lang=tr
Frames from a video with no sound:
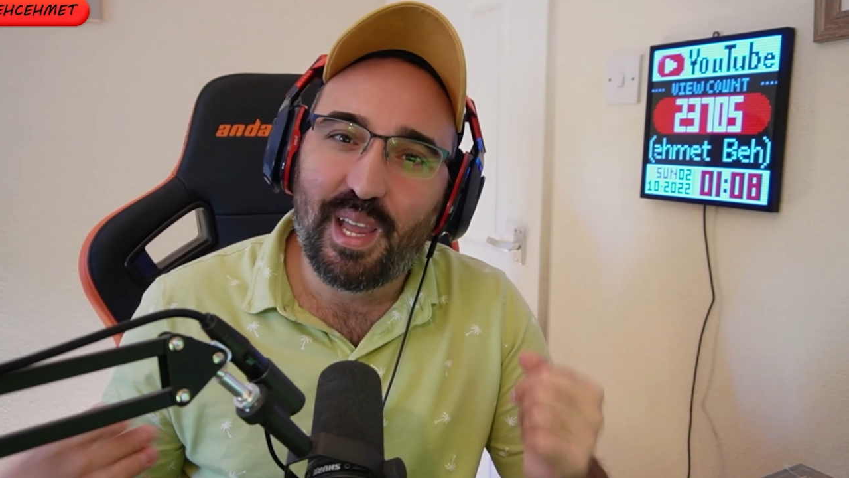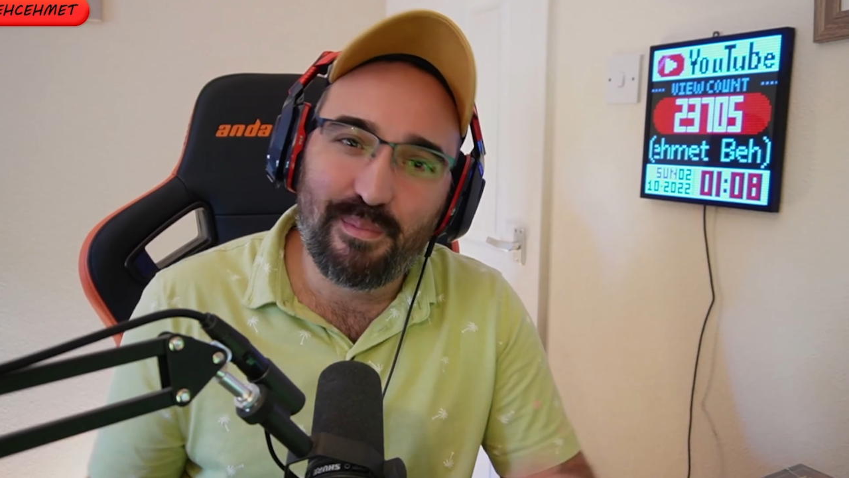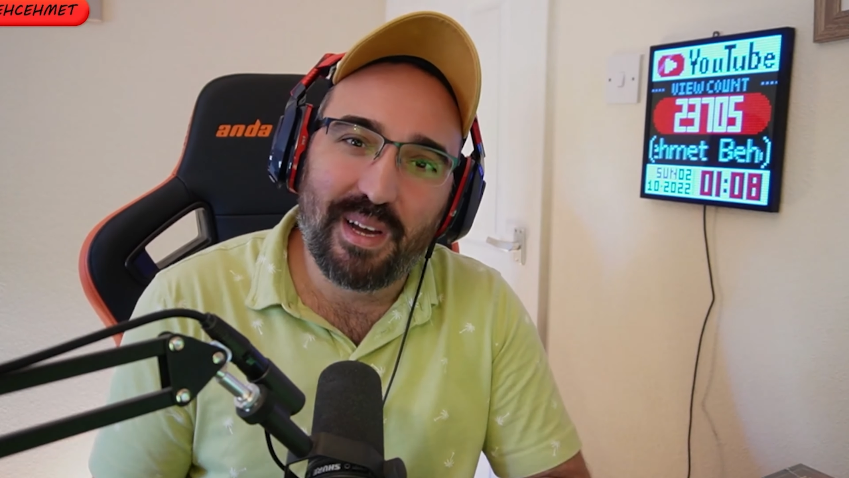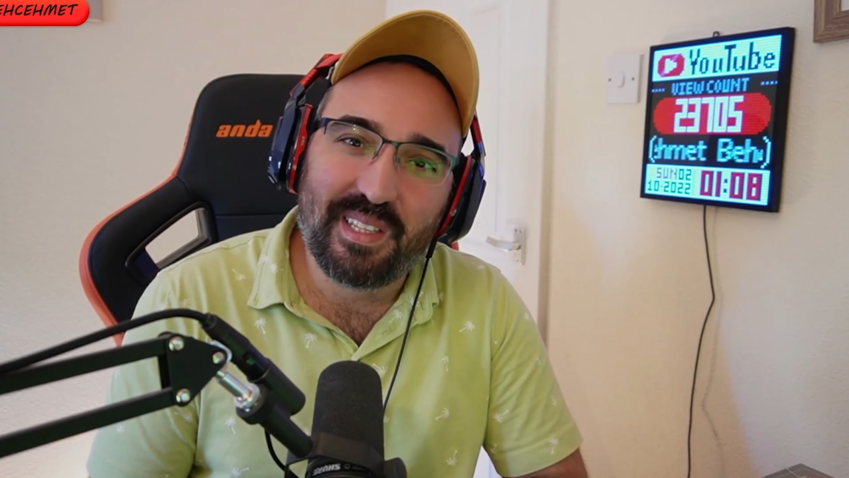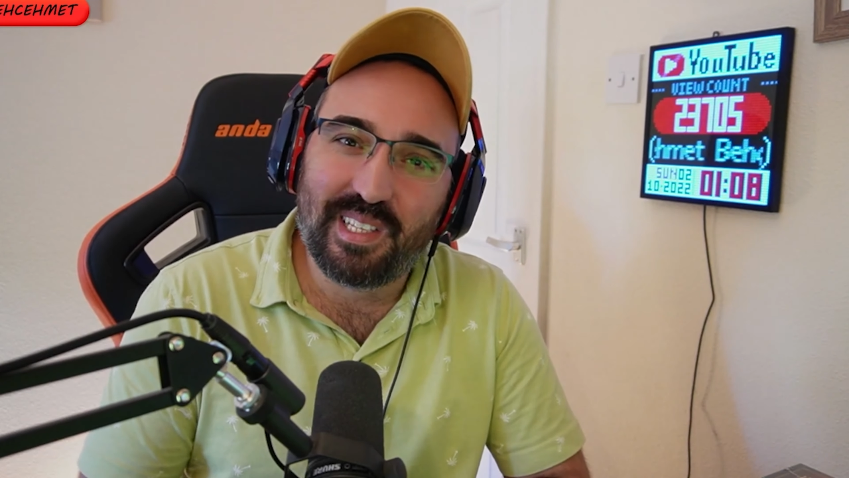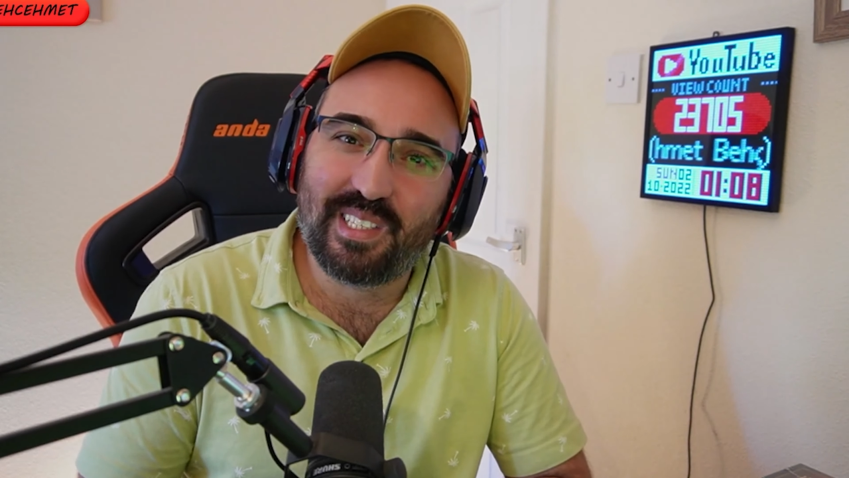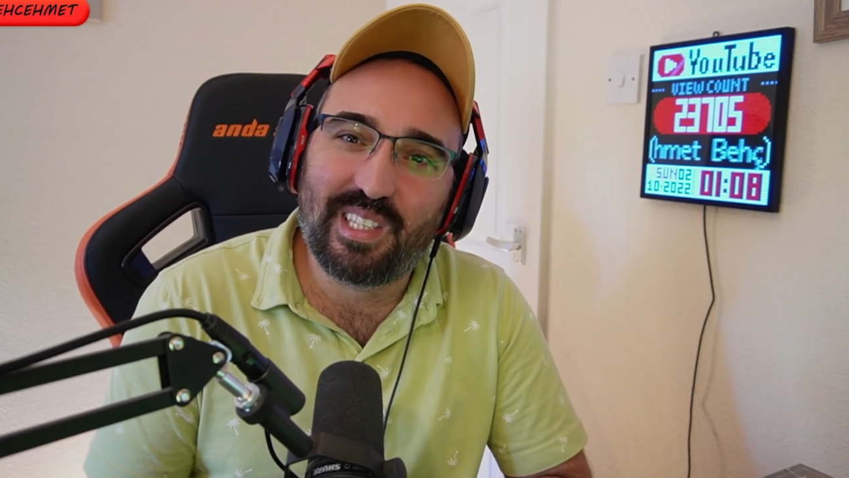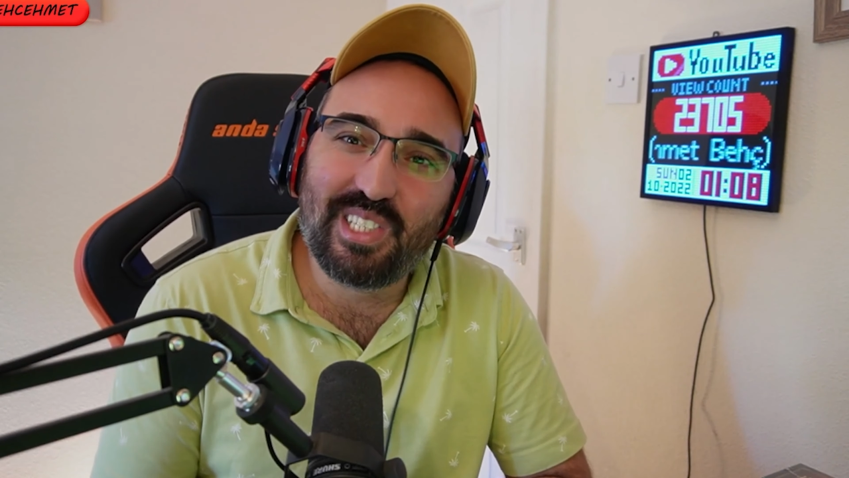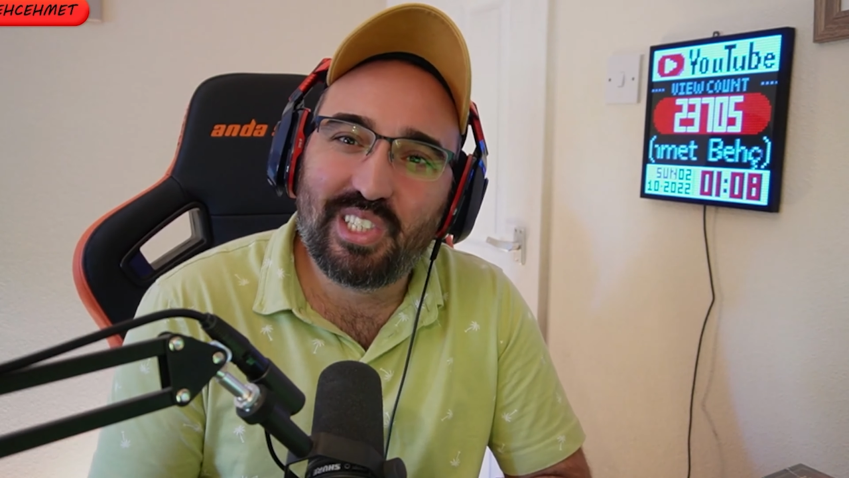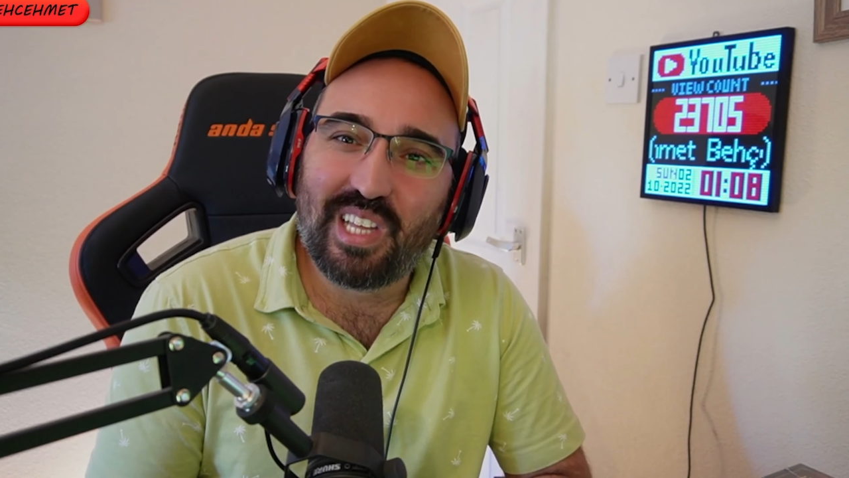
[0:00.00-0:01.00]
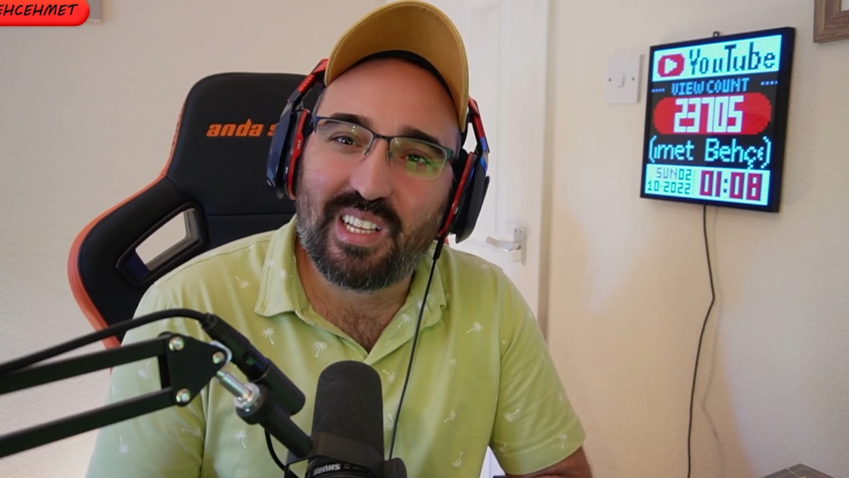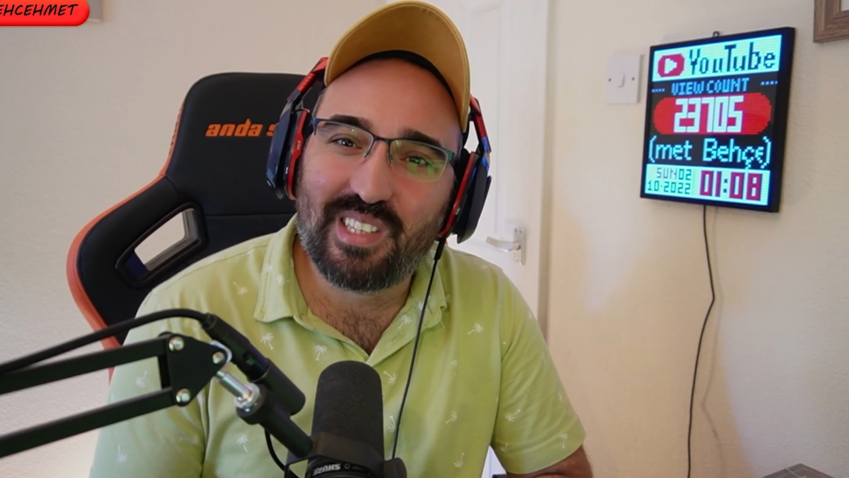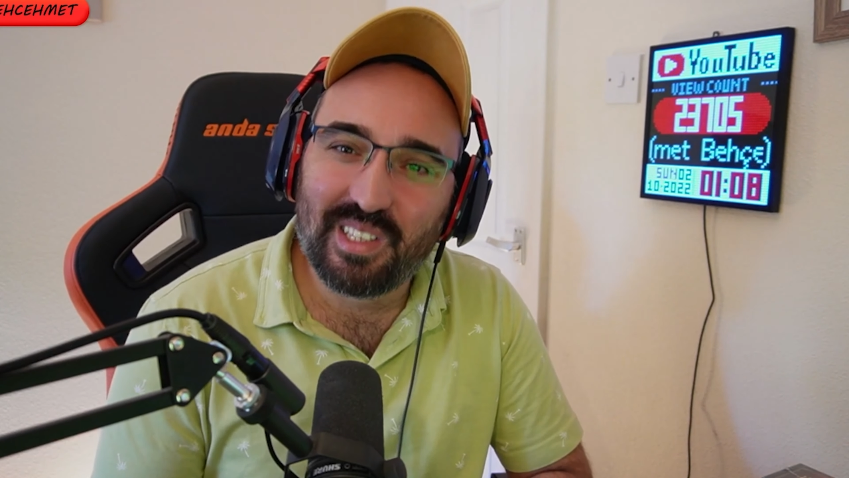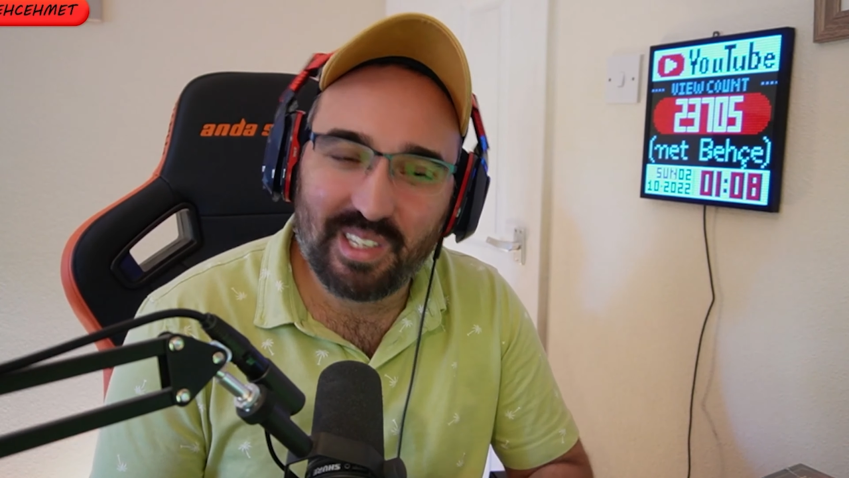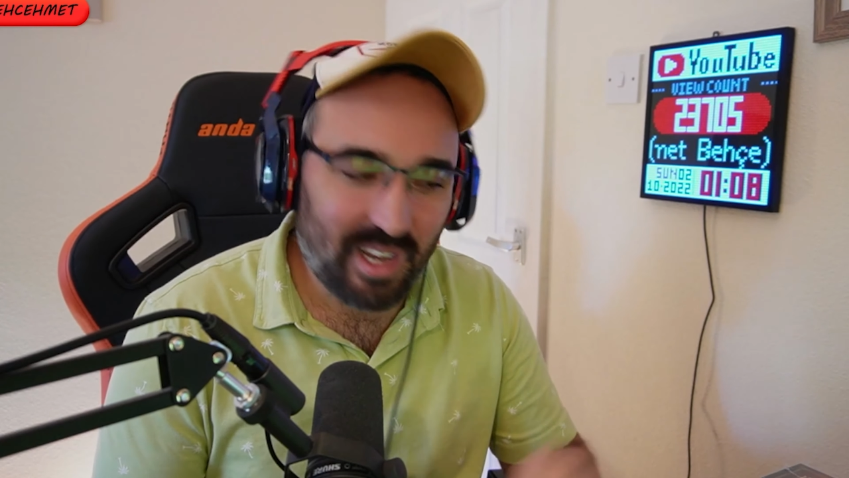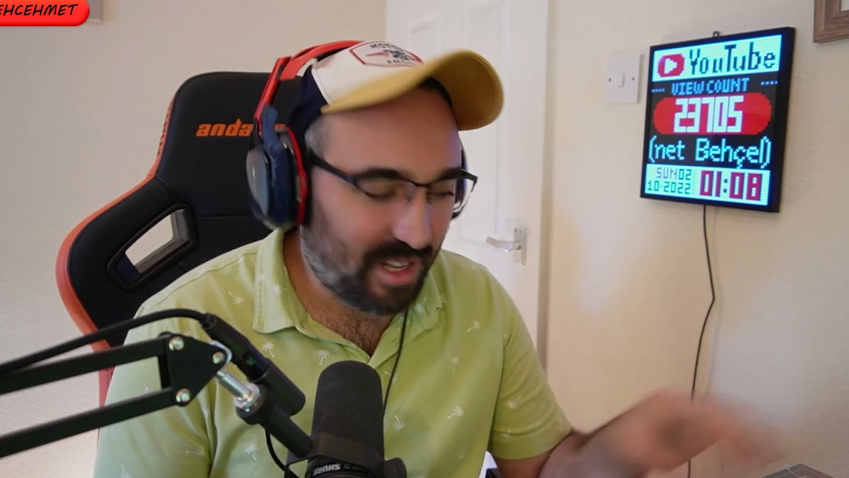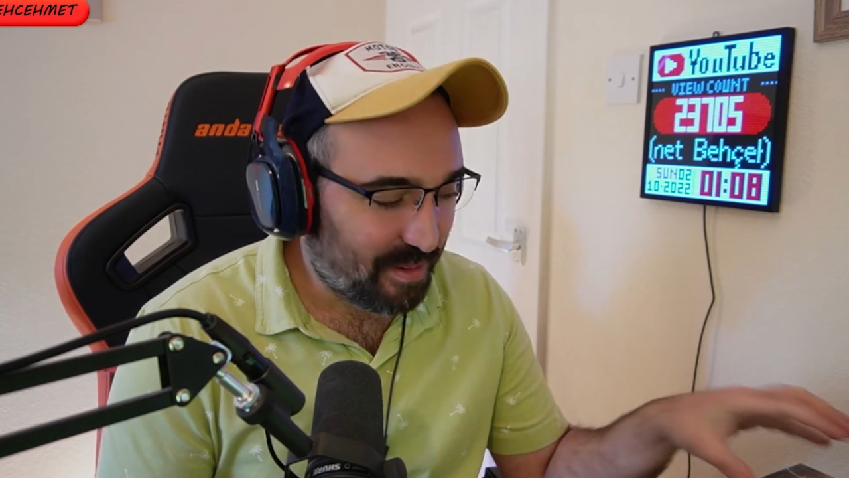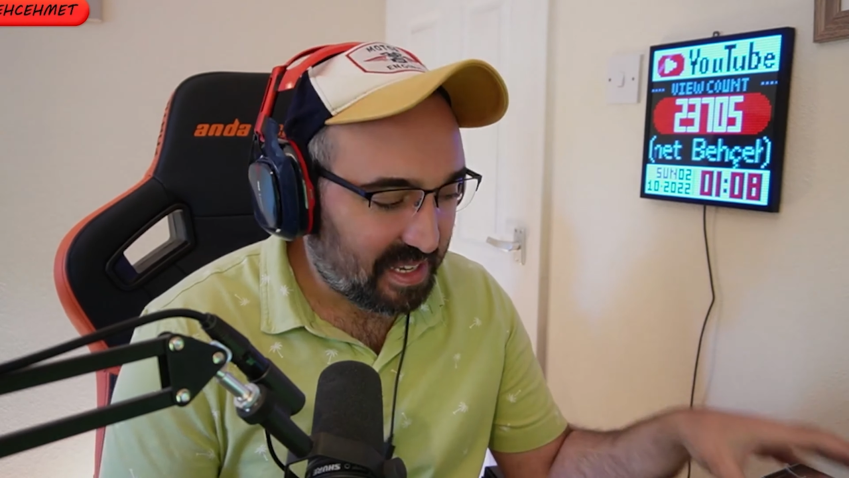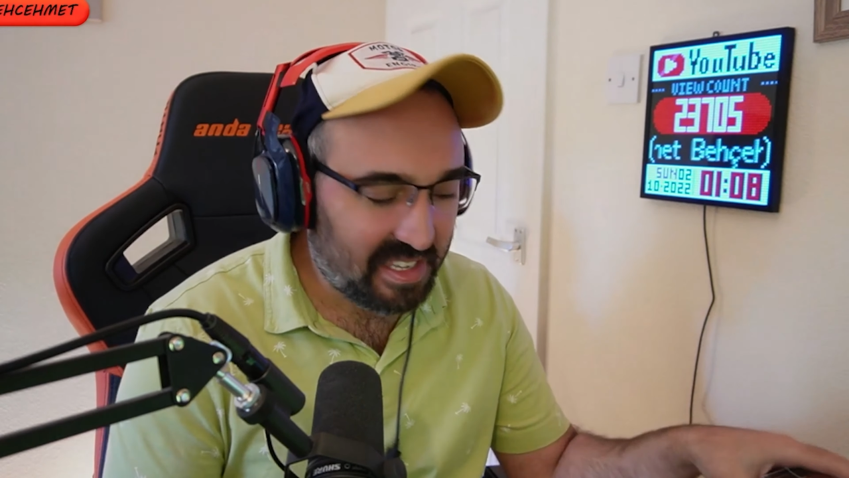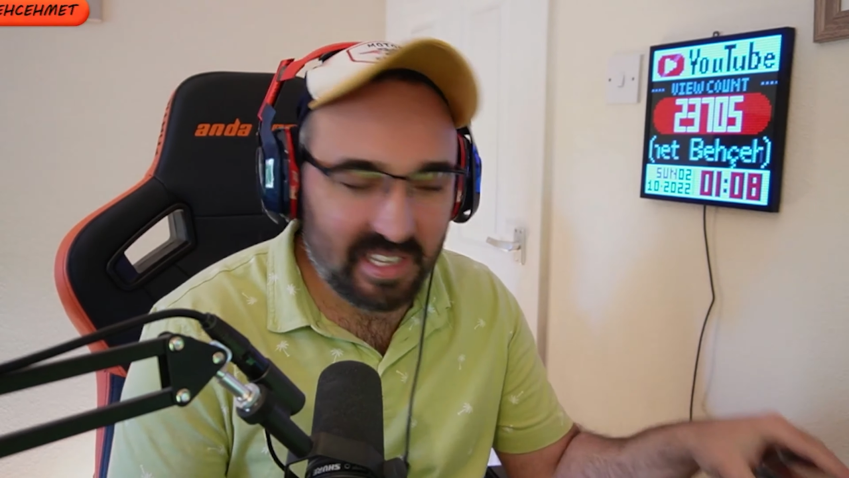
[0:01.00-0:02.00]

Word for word: E ben de dijital satın almak